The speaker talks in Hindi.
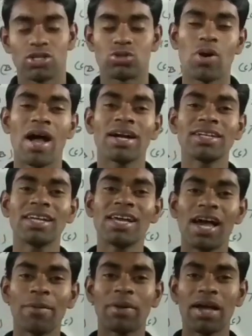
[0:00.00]
स्वागत है
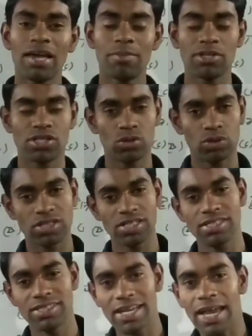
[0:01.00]
आपका एबीसी
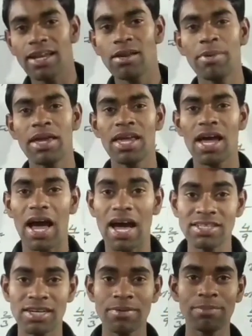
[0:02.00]
कोचिंग चैनल में
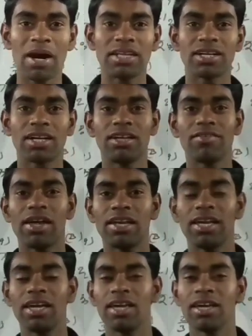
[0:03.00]
आज हम बात करने वाले
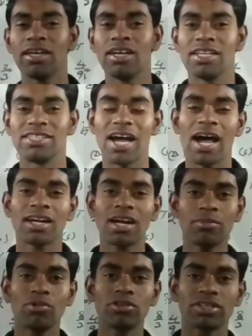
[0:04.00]
हैं
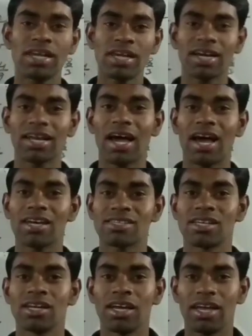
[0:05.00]
झारखंड बोर्ड के
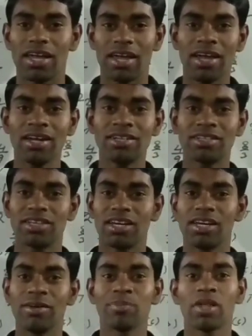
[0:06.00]
क्लास एट के
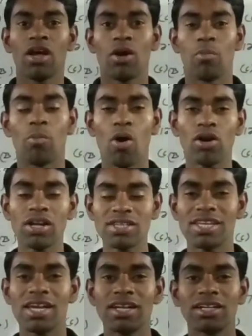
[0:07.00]
मॉडल
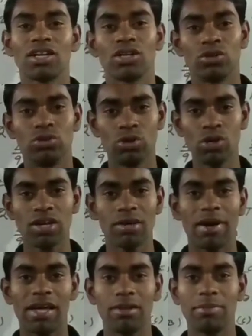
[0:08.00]
सेट दो के
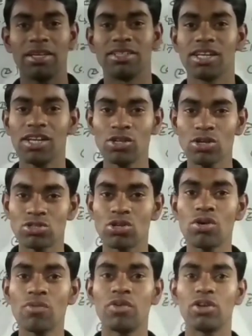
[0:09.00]
बारे में चलिए
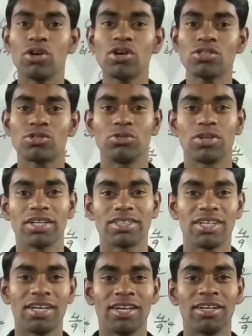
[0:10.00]
दोस्तों वीडियो शुरू
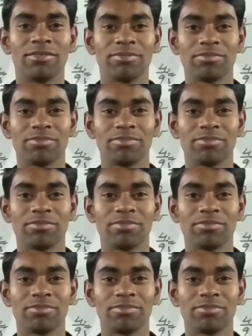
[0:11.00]
करते हैं